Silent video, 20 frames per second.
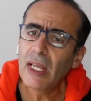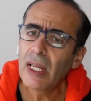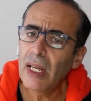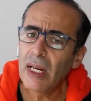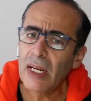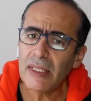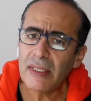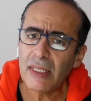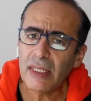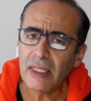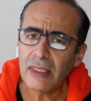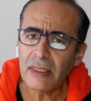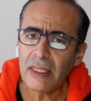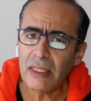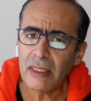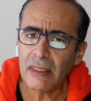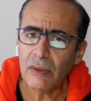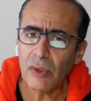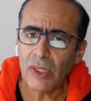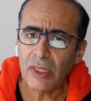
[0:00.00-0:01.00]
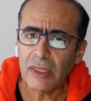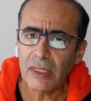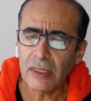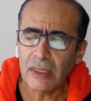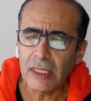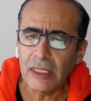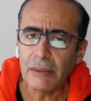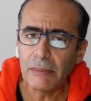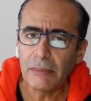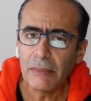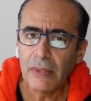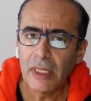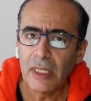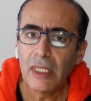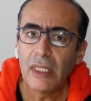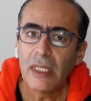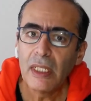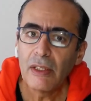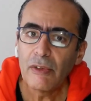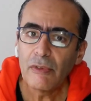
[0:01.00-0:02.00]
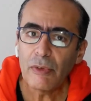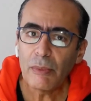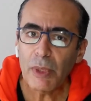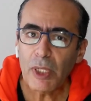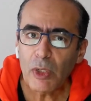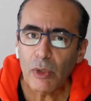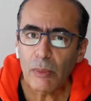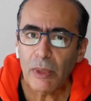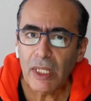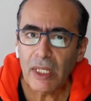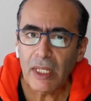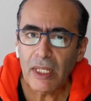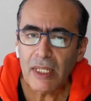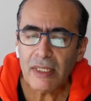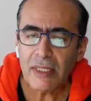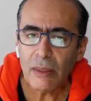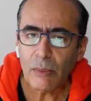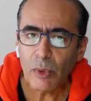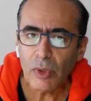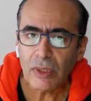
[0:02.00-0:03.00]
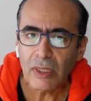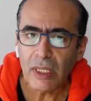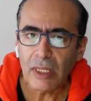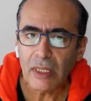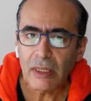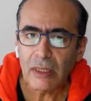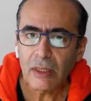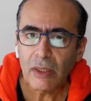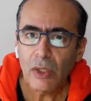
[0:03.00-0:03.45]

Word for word: الناس اللي اعترضوا على التطعيم في منهم اللي لسه معترض